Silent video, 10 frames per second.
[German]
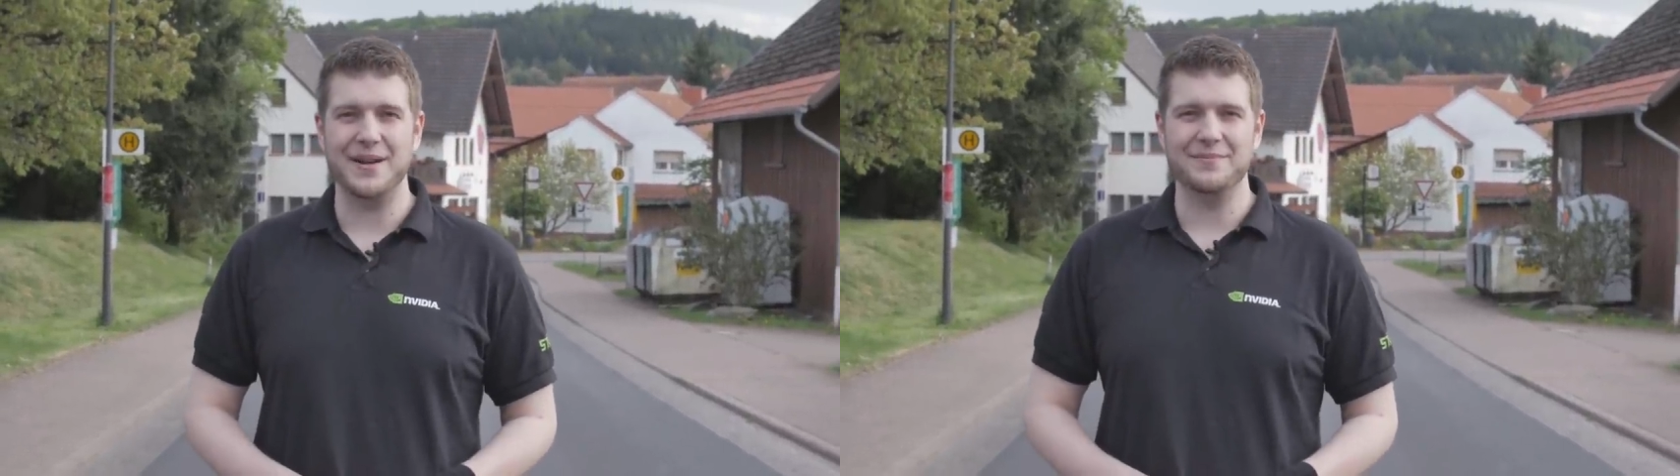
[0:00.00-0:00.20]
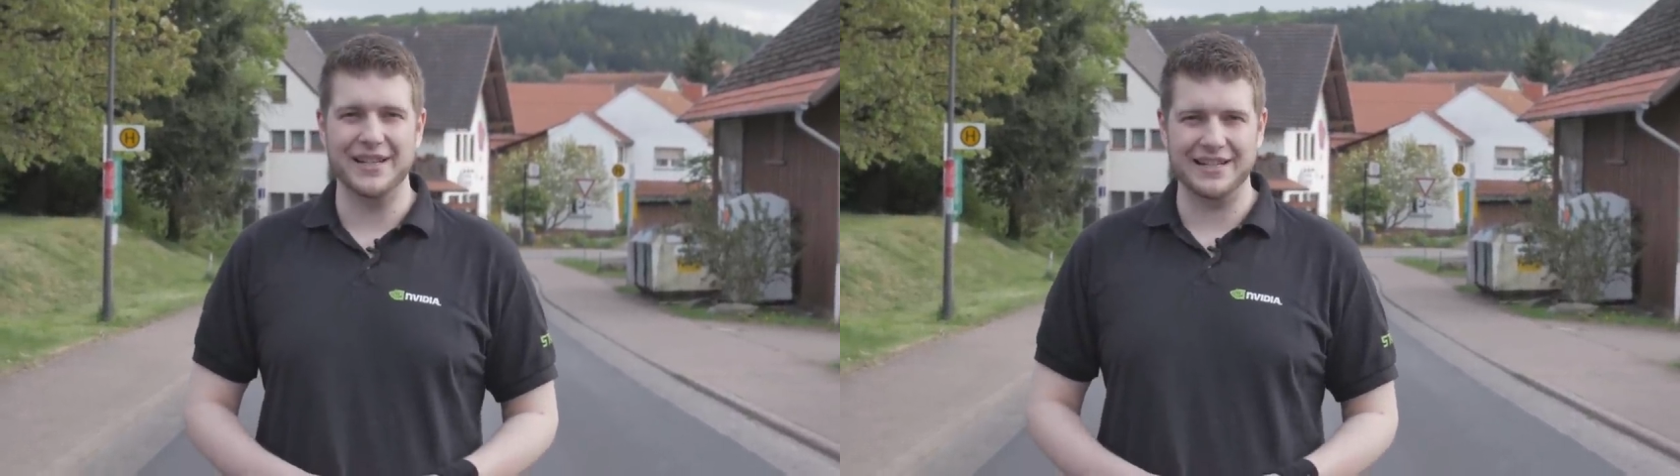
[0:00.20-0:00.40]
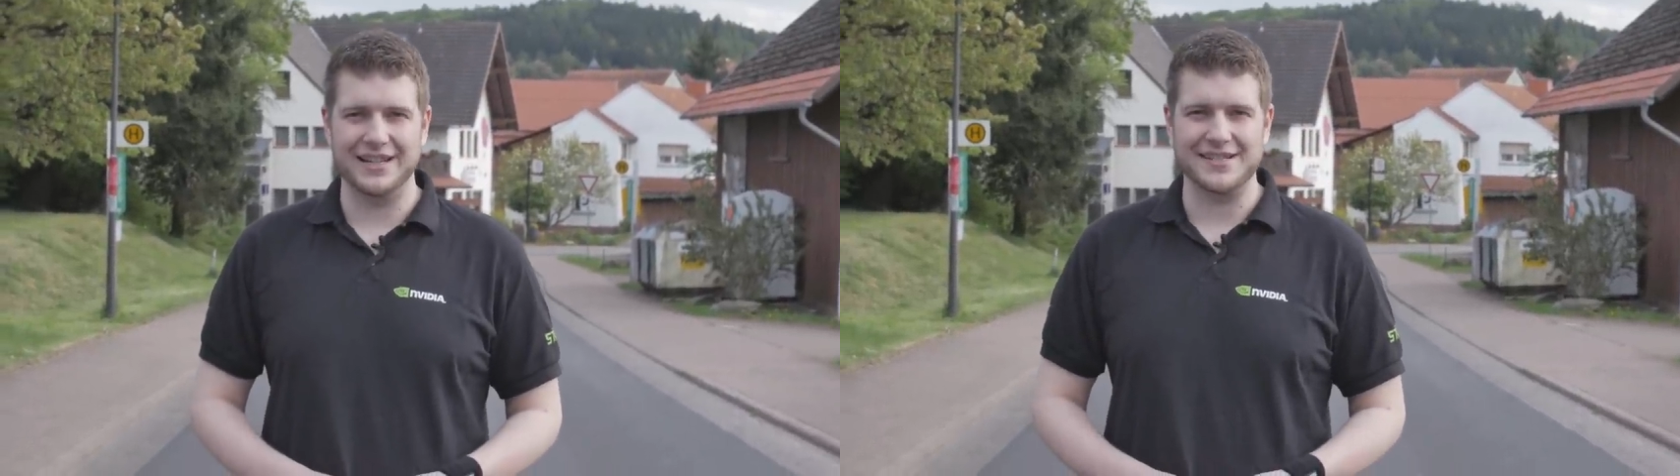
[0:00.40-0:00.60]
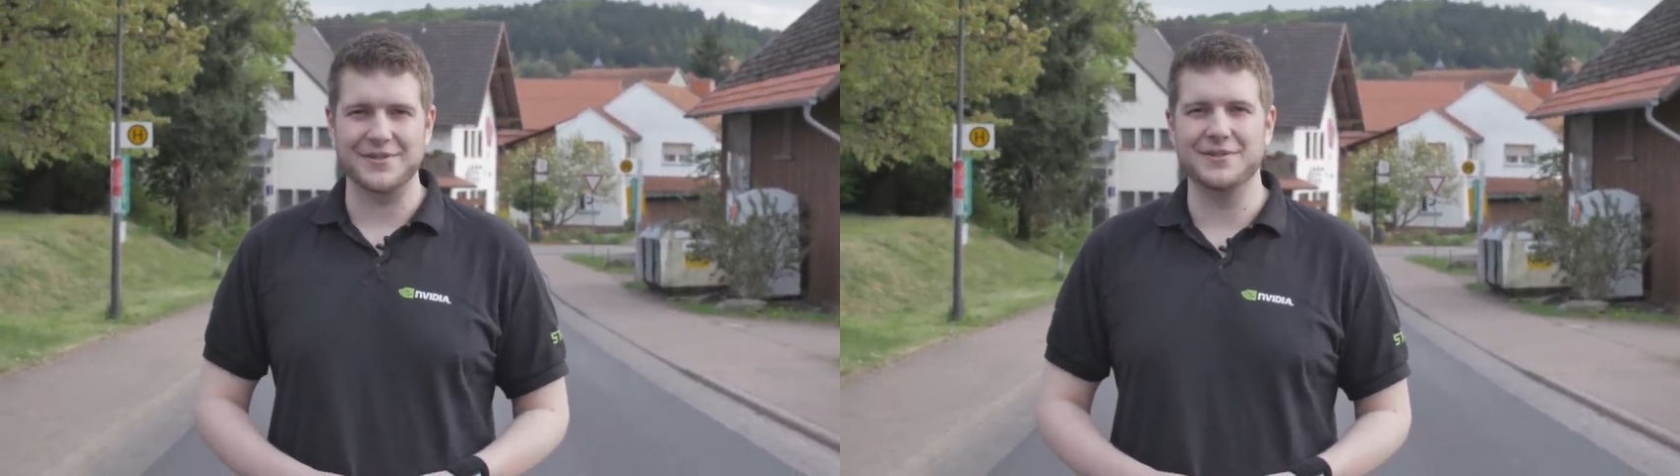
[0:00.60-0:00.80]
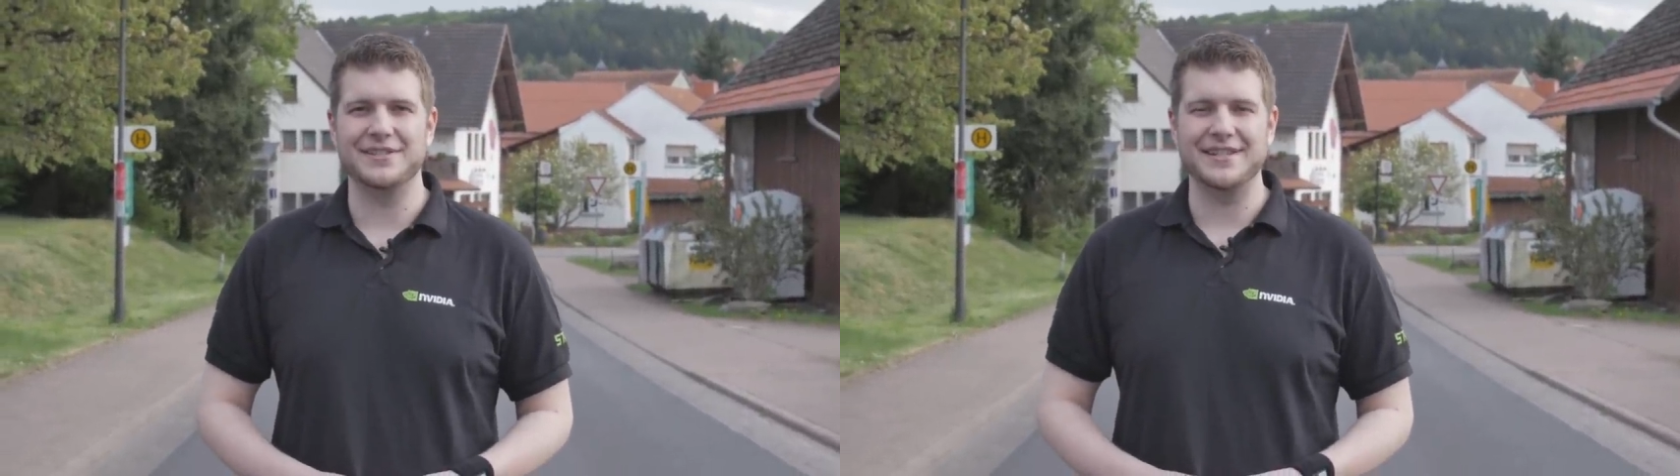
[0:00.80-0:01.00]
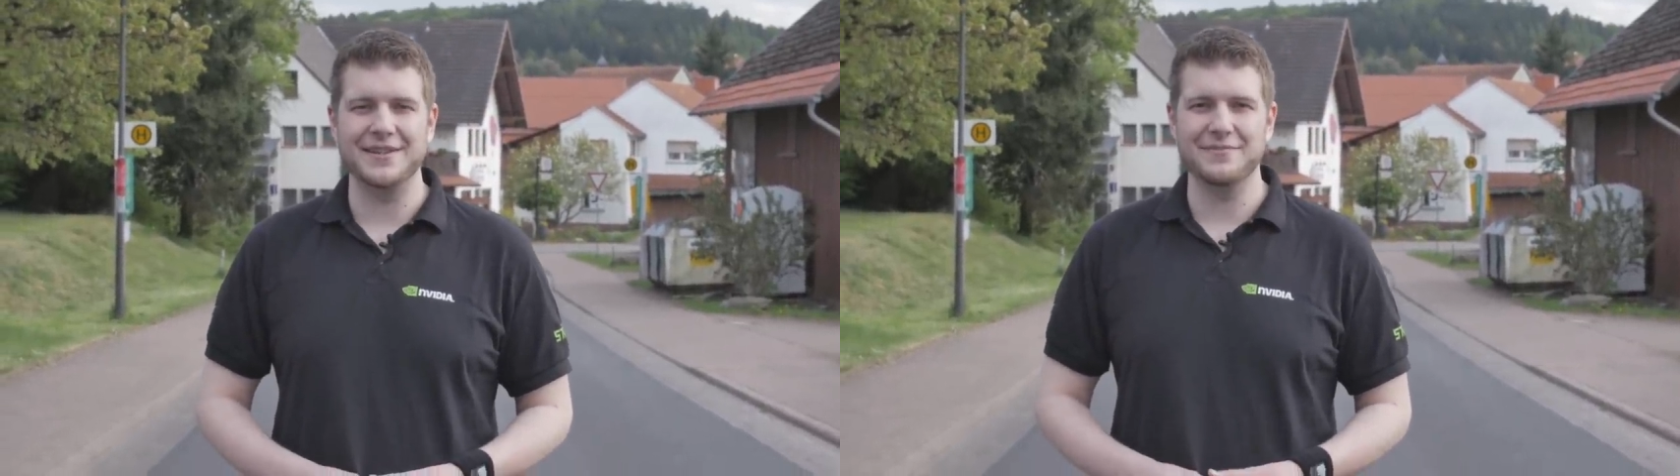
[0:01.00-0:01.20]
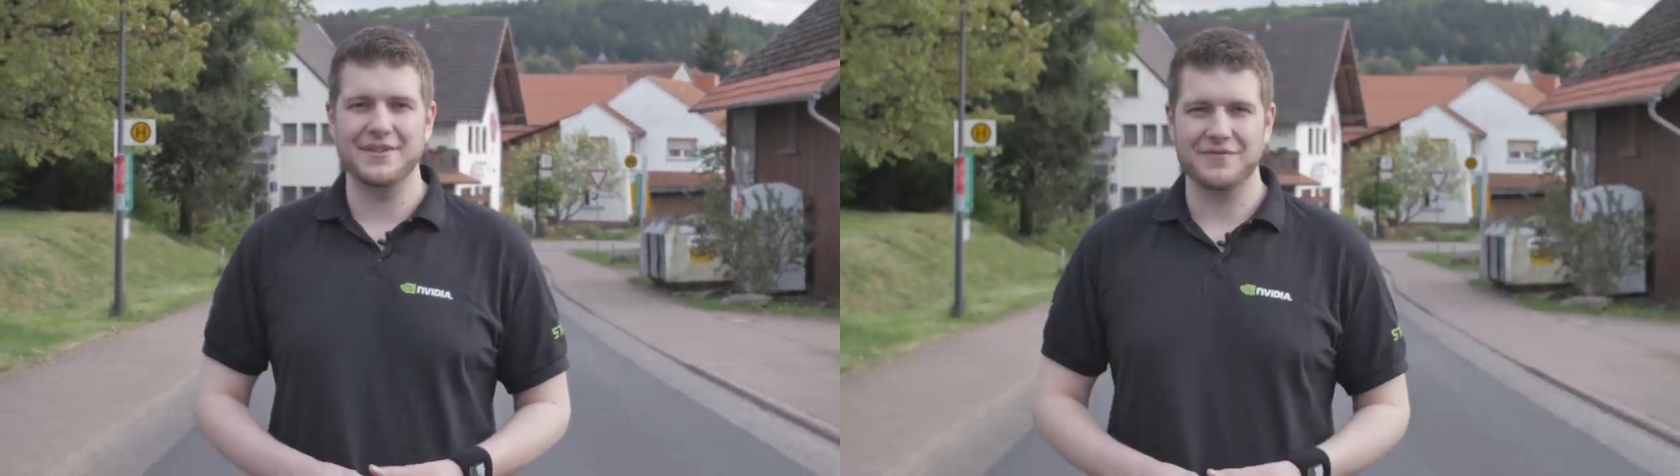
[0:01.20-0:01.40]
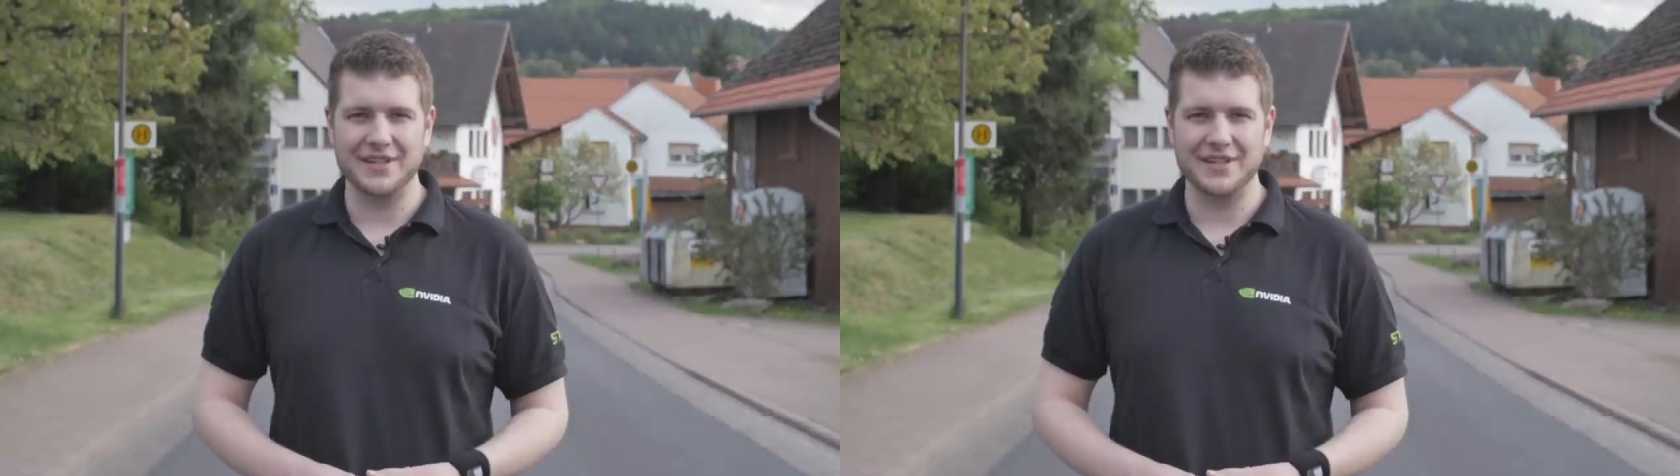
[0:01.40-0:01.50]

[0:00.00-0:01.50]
beim Niklas und dem